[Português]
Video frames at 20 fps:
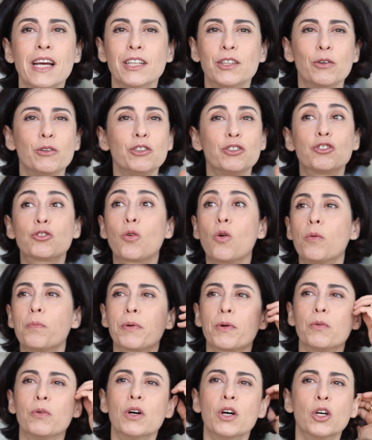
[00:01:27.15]
Então eles
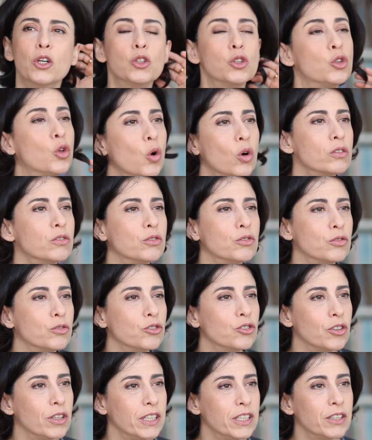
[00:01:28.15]
compram todos
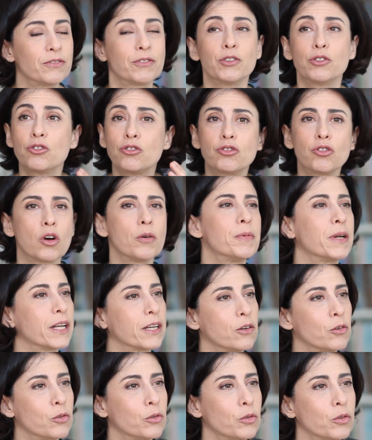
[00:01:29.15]
os livros sobre
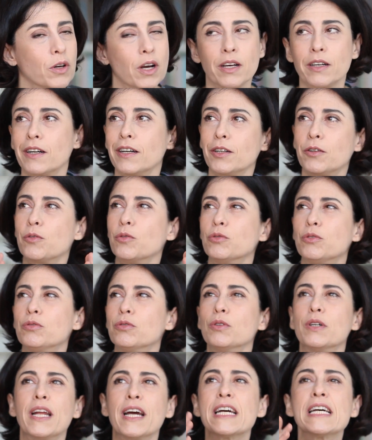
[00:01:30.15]

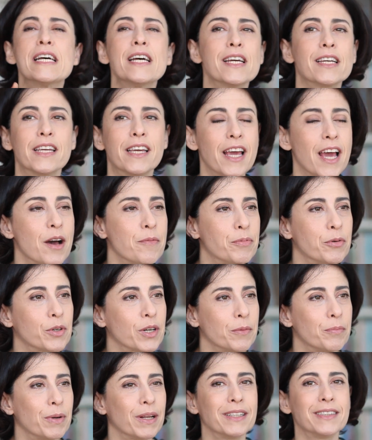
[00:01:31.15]
agricultura, que
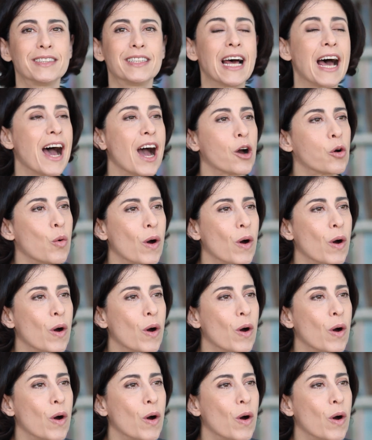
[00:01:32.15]
época plantar,